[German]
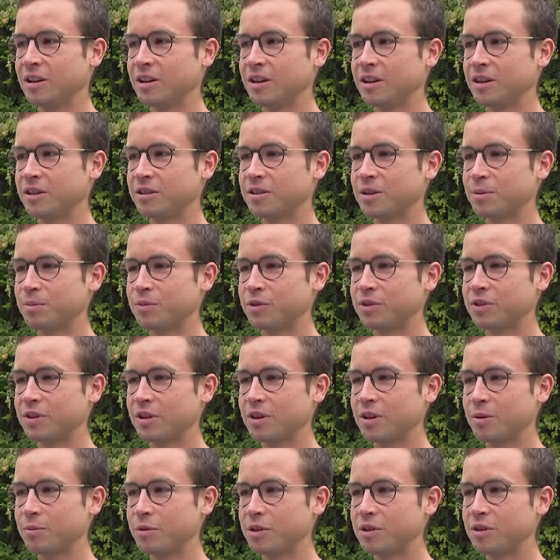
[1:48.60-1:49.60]
Äh, ich habe mich
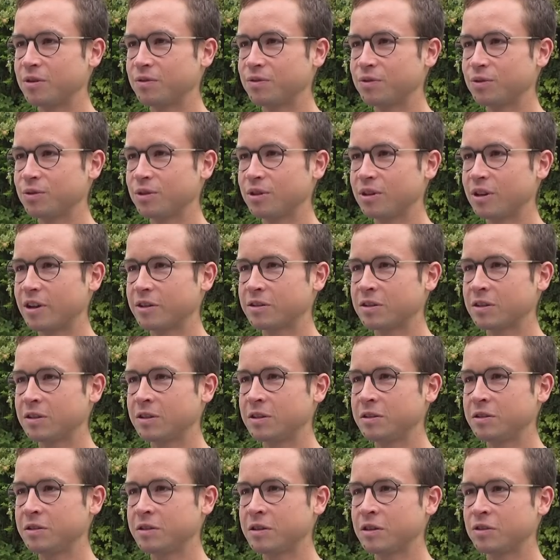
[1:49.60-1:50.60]
dann am Ende für
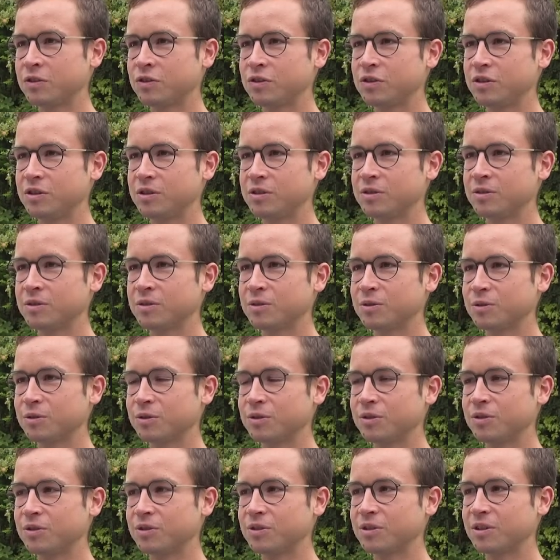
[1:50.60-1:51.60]
Leichtathletik entschieden
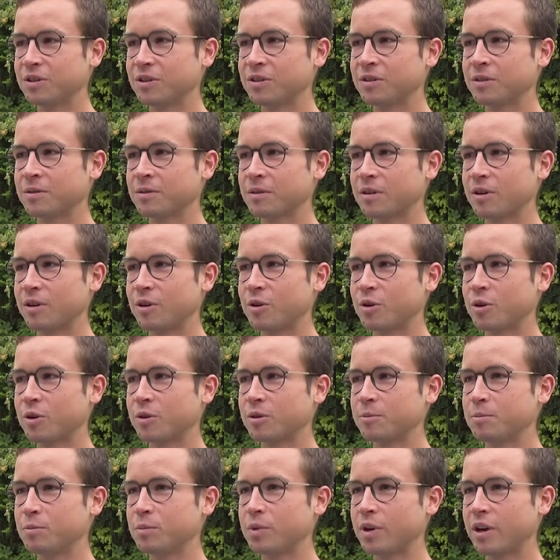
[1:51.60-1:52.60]
und äh, auch
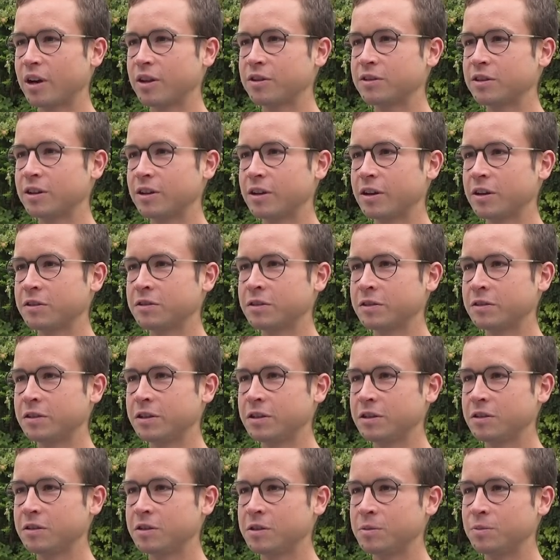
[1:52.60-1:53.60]
im Bereich der
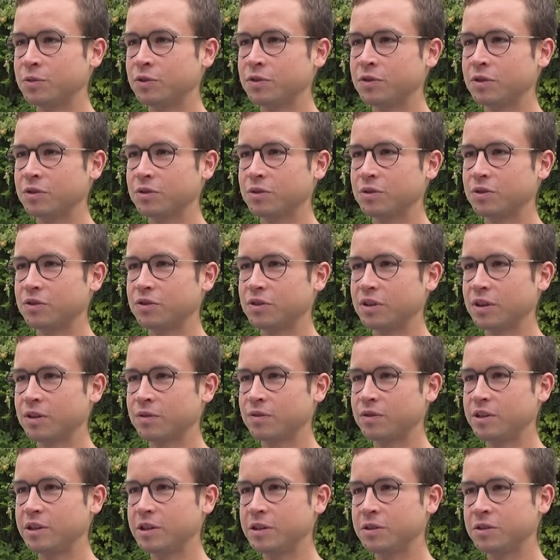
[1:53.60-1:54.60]
Leichtathletik gibt es natürlich sehr
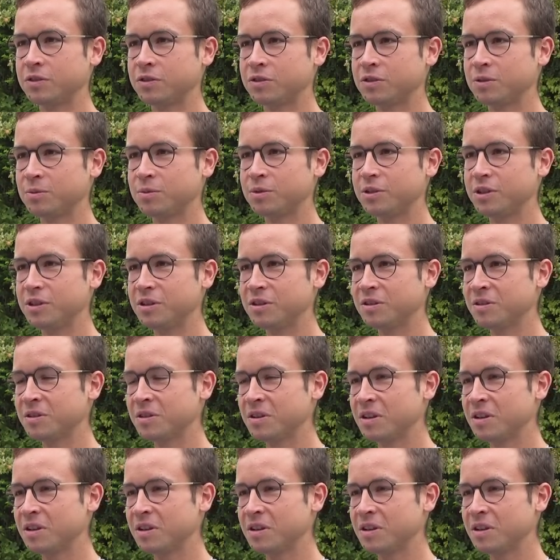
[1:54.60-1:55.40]
viele Disziplinen.